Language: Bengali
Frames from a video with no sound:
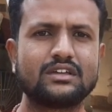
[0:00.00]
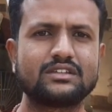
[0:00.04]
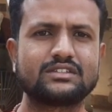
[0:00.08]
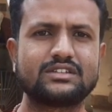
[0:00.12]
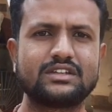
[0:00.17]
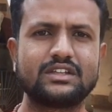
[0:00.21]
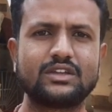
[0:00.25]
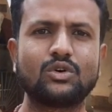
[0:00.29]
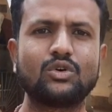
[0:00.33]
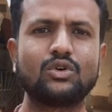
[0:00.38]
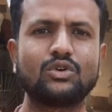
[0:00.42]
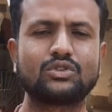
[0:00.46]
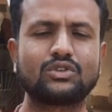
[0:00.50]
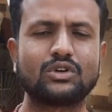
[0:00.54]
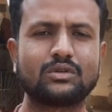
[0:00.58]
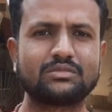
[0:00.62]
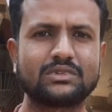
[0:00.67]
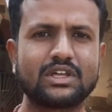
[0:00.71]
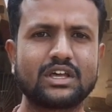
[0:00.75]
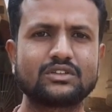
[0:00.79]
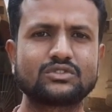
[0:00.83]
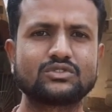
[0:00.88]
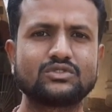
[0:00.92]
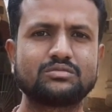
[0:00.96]
শ্রী গৌতম
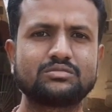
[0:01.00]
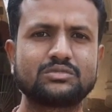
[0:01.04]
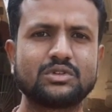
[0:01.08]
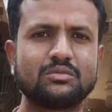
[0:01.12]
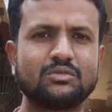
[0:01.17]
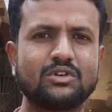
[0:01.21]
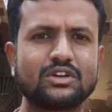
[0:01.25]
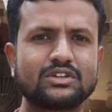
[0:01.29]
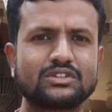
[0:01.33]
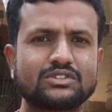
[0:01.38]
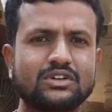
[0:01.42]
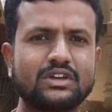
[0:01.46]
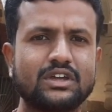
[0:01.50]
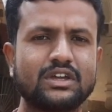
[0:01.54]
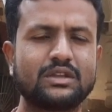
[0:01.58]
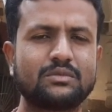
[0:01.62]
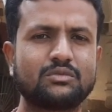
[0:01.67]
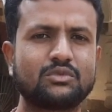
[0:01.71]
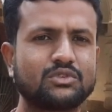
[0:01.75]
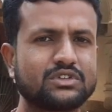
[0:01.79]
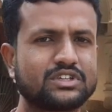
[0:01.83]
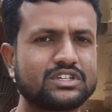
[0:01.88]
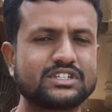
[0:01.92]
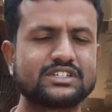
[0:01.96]
দাসগুপ্ত মহাশয়ের
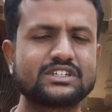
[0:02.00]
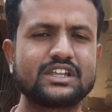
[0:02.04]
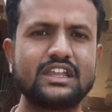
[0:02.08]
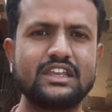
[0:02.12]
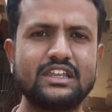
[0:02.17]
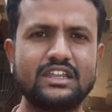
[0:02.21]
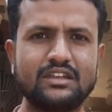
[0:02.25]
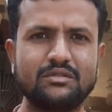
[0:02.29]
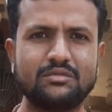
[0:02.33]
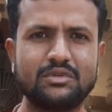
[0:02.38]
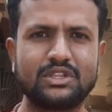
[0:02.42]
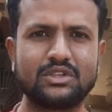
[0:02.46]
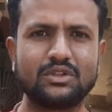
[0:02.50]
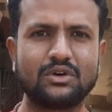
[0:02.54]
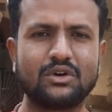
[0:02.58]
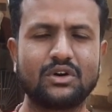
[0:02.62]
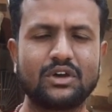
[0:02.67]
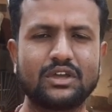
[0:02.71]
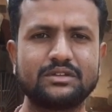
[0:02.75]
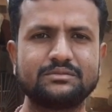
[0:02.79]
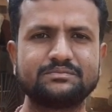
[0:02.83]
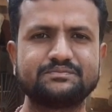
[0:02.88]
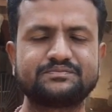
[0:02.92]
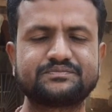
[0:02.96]
প্রচেষ্টায় নির্মিত
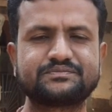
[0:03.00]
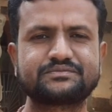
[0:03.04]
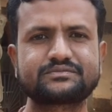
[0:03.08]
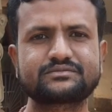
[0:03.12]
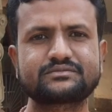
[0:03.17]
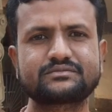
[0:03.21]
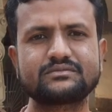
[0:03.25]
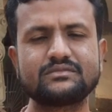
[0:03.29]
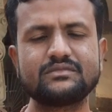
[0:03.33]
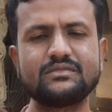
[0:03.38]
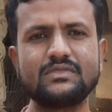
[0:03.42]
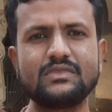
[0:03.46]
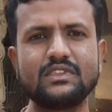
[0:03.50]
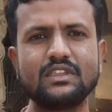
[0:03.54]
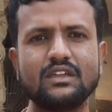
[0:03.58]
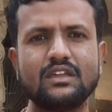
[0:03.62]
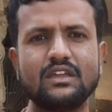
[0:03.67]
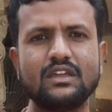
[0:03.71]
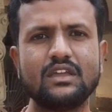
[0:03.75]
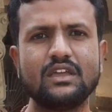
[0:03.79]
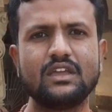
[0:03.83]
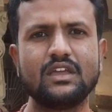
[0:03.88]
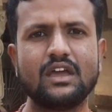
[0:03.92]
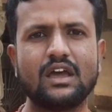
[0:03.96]
হয়
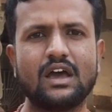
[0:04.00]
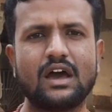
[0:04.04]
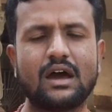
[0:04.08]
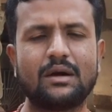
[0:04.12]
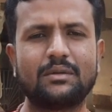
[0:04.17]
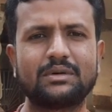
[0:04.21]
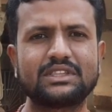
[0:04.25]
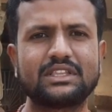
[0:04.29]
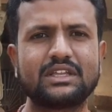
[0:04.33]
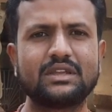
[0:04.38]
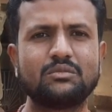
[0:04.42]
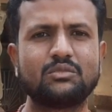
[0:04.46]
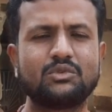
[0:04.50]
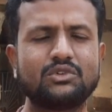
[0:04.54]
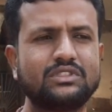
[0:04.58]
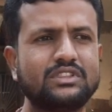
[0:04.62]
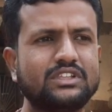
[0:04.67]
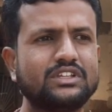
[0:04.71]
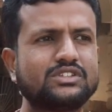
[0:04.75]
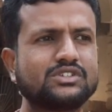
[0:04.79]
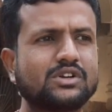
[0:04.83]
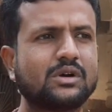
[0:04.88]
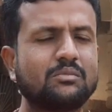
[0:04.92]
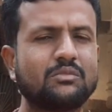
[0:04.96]
আমাদের
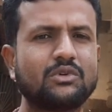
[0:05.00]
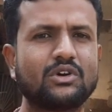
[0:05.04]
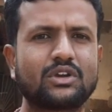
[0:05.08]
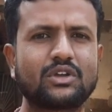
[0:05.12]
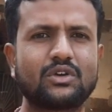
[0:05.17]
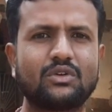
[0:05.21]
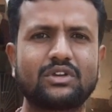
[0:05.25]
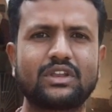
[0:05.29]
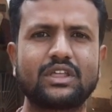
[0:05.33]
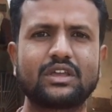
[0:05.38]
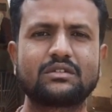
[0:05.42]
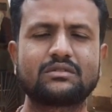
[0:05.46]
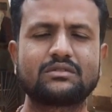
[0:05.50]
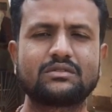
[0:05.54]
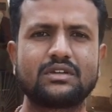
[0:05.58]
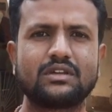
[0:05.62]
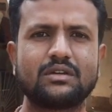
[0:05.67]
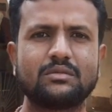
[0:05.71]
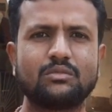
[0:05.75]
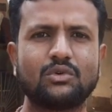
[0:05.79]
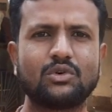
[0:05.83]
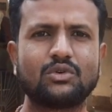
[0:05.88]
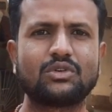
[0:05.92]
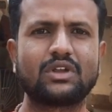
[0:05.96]
মন্দির সম্পর্কে অনেক
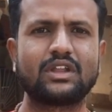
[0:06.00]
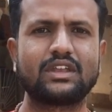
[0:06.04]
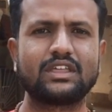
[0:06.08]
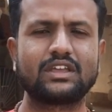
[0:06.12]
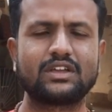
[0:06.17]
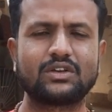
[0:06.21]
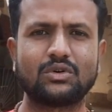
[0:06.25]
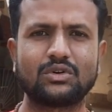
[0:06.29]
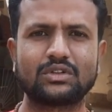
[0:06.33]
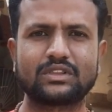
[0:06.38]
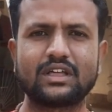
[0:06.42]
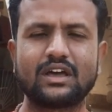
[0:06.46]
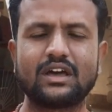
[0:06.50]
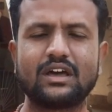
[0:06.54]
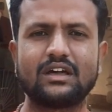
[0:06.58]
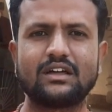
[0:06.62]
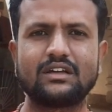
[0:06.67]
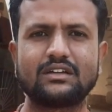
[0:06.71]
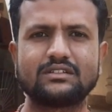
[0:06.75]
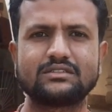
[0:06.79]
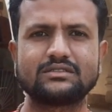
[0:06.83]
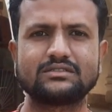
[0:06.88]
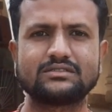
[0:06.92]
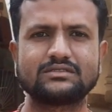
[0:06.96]
পৌরাণিক কথা
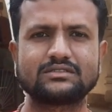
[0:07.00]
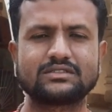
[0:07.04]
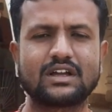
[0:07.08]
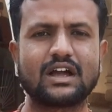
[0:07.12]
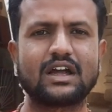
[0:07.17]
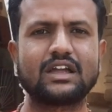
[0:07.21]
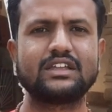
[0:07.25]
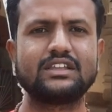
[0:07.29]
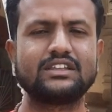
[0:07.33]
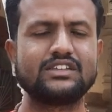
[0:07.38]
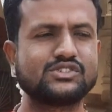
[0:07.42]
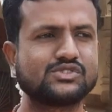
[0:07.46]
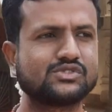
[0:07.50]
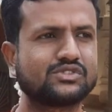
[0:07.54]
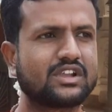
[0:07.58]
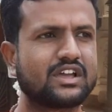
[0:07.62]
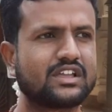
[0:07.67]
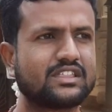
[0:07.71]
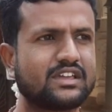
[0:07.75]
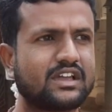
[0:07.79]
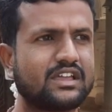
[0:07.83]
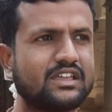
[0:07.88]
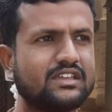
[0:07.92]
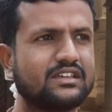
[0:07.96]
কাহিনী
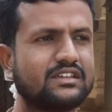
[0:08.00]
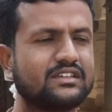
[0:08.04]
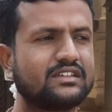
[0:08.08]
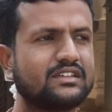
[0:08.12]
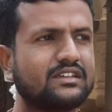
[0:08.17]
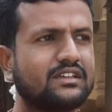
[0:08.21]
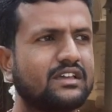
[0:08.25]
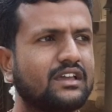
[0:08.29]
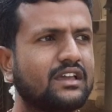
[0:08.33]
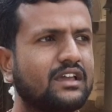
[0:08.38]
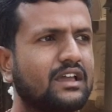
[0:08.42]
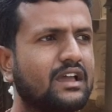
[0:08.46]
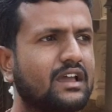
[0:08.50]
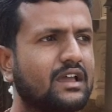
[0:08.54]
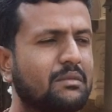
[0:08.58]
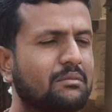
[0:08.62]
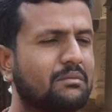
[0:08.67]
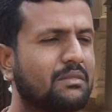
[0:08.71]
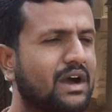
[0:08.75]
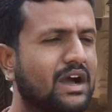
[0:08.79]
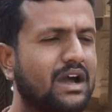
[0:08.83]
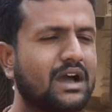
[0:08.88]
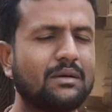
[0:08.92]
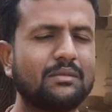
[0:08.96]
শোনা যায়
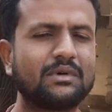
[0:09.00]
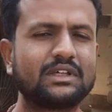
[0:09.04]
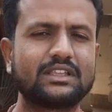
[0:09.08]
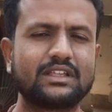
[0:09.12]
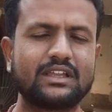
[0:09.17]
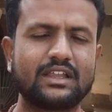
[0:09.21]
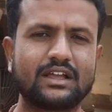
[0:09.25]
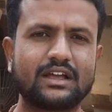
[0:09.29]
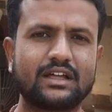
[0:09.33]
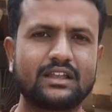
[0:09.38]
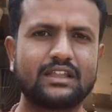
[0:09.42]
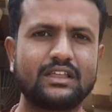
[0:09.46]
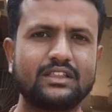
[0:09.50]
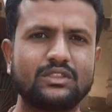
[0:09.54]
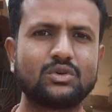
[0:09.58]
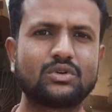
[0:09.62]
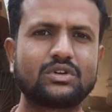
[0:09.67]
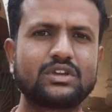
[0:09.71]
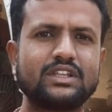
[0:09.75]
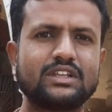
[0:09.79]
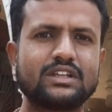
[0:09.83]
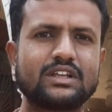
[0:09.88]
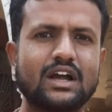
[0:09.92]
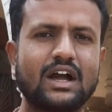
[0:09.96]
মা আমাদের এখানে
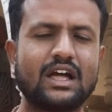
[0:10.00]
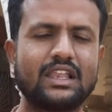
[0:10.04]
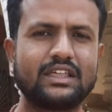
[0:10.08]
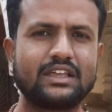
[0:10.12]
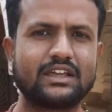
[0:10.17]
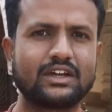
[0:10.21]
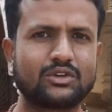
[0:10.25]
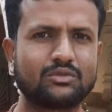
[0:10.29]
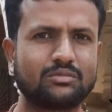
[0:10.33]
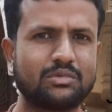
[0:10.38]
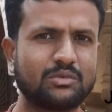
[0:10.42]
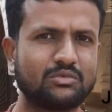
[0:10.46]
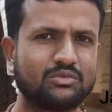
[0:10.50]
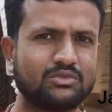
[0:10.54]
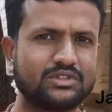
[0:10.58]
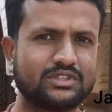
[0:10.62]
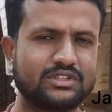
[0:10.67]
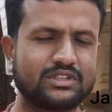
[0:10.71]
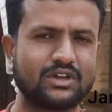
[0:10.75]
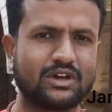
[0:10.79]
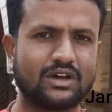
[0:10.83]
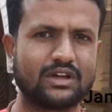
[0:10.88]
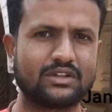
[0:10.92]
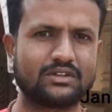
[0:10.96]
দক্ষিণ কালিকা রূপে
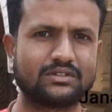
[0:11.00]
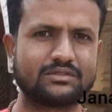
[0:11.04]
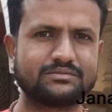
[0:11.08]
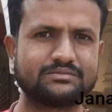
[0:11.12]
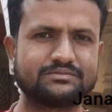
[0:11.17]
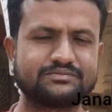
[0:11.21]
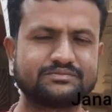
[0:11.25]
পূজিত হন